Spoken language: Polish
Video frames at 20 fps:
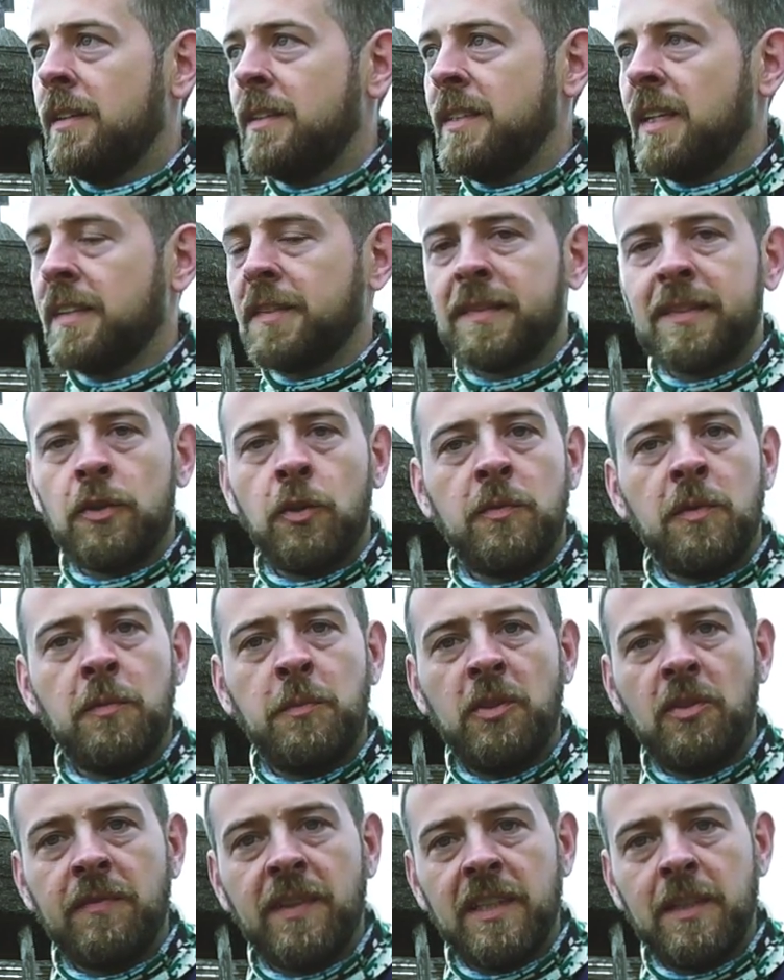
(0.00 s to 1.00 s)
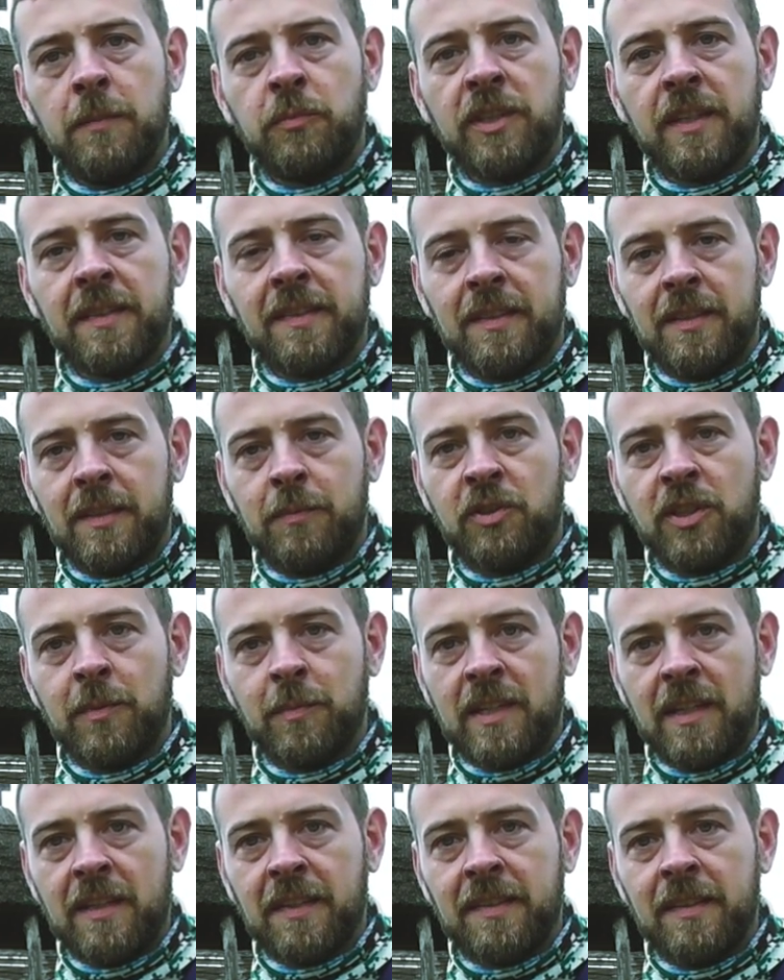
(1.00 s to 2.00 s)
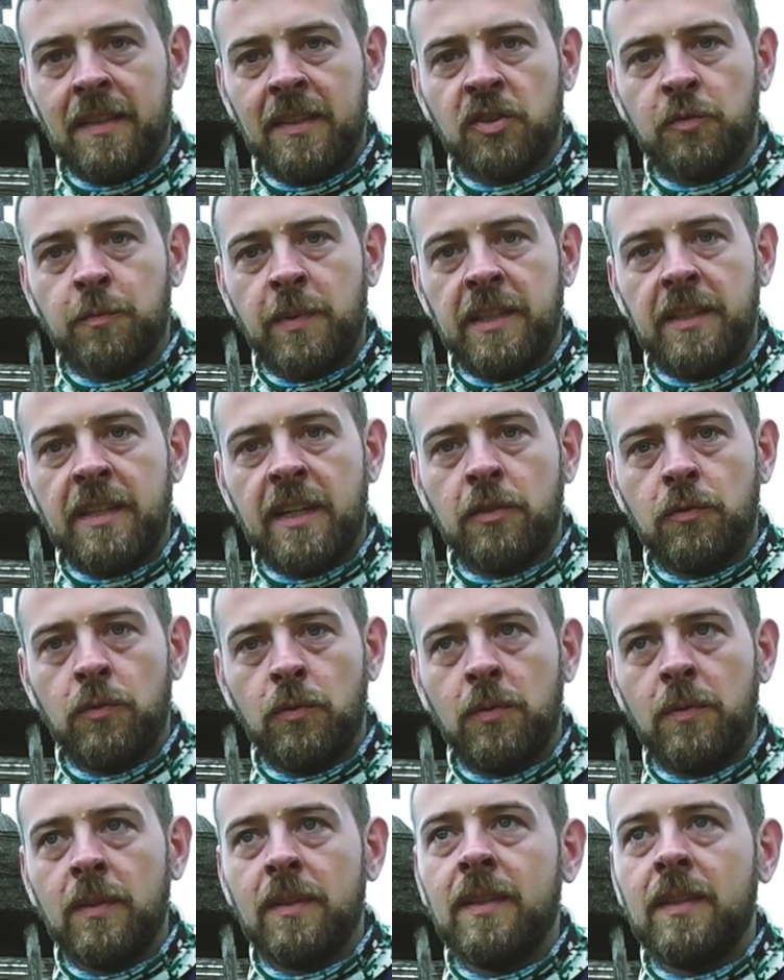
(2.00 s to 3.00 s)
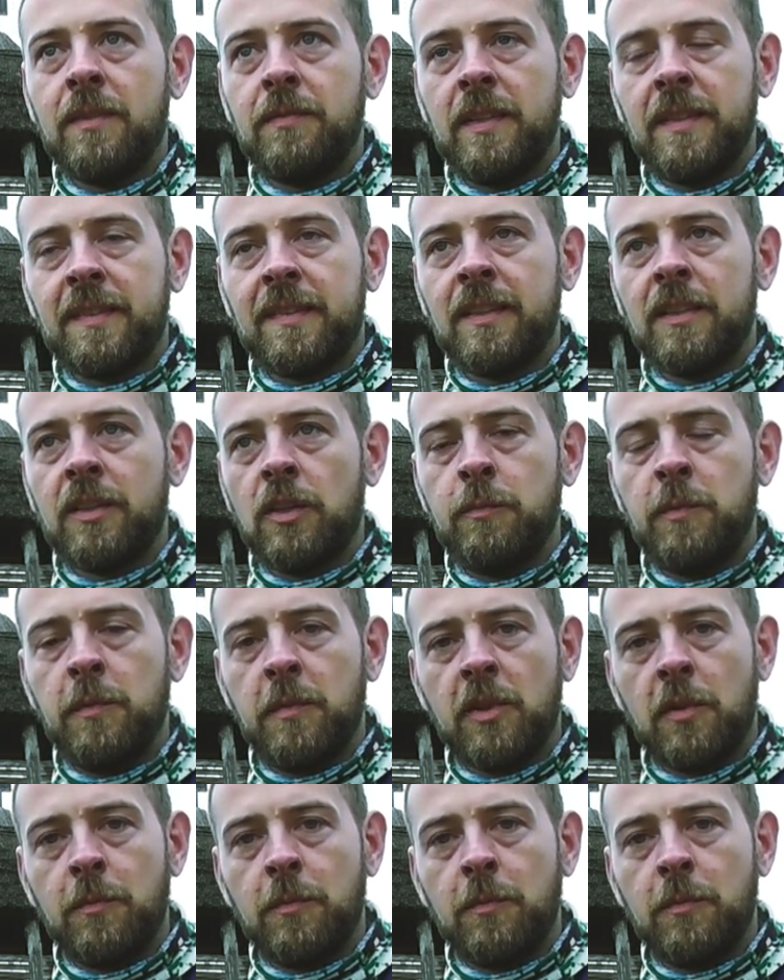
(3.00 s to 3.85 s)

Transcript: Ja zostałem nominowany przez Przemka z Szpejtechu, więc robimy